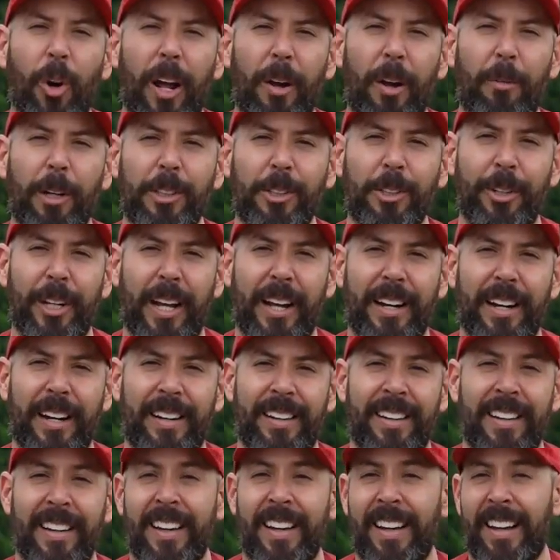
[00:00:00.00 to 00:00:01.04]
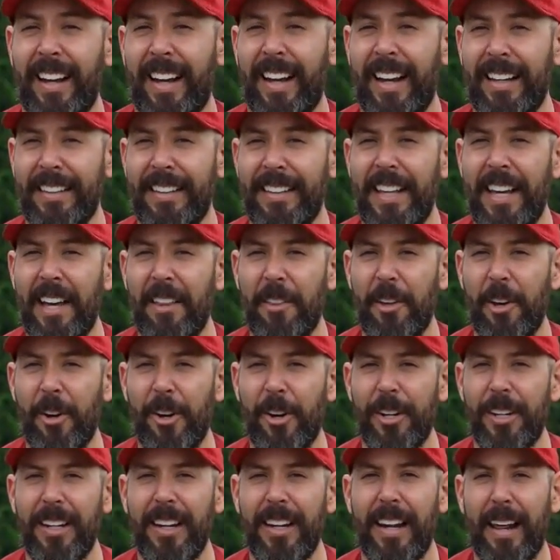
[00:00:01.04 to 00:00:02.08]
Roja Ecuatoriana. El día de
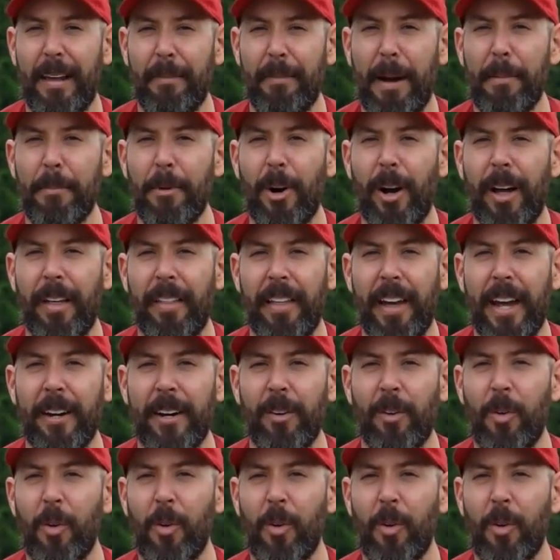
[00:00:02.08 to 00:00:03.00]
hoy les vamos a dar